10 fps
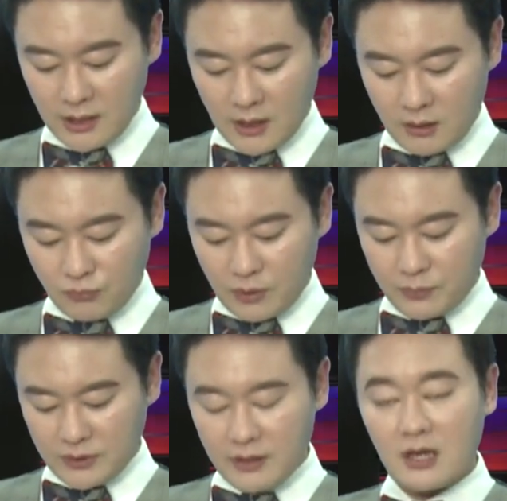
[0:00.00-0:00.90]

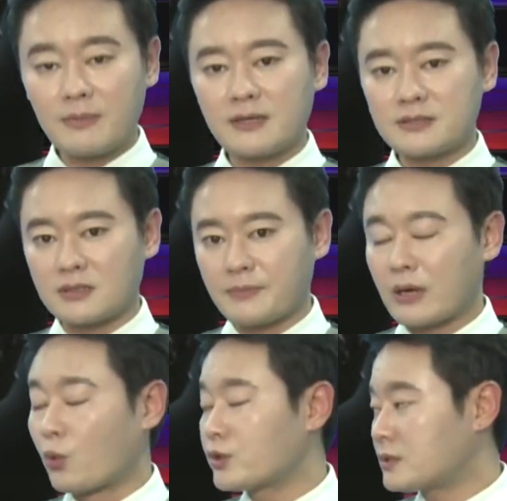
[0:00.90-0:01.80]
무엇보다 개발진이
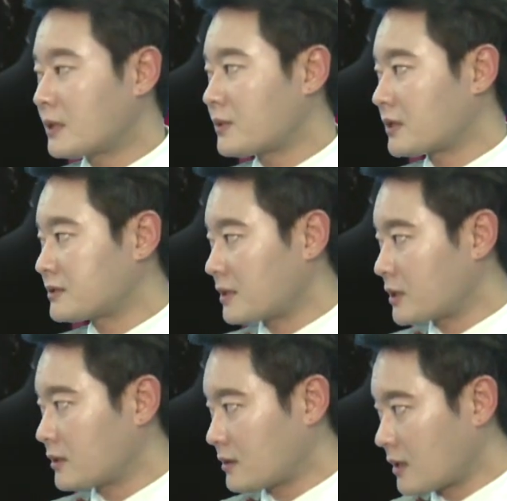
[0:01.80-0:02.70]
백오십여 명이나
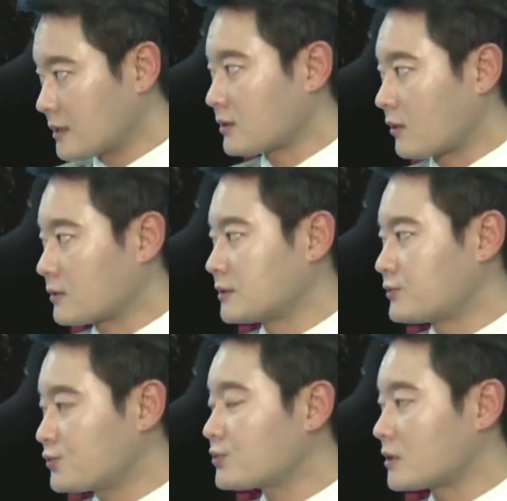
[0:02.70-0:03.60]
참여를 해서 네. 그
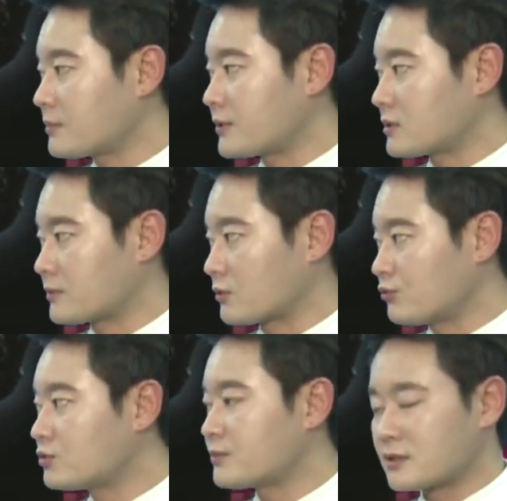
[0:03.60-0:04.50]
수준이 벌써부터
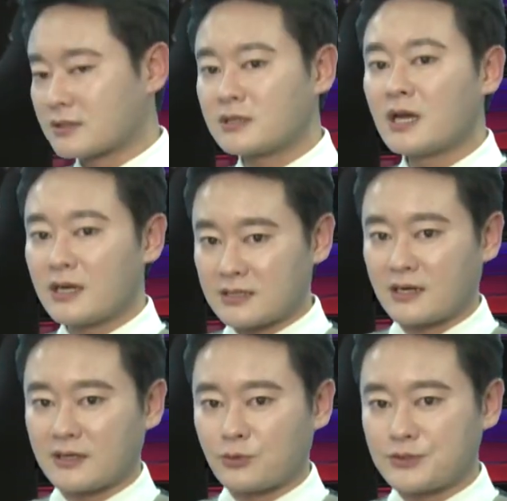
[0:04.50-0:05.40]
궁금증을
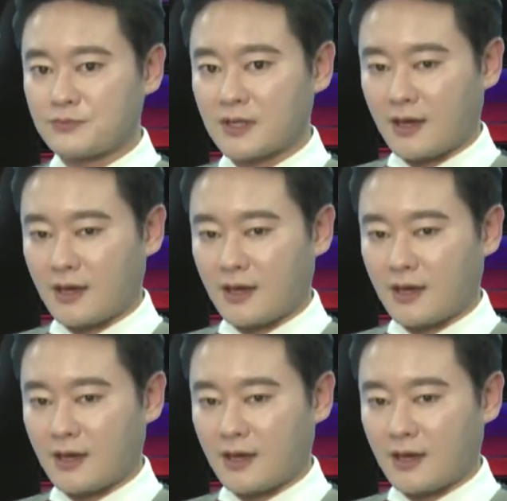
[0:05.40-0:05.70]
자아내고 있습니다.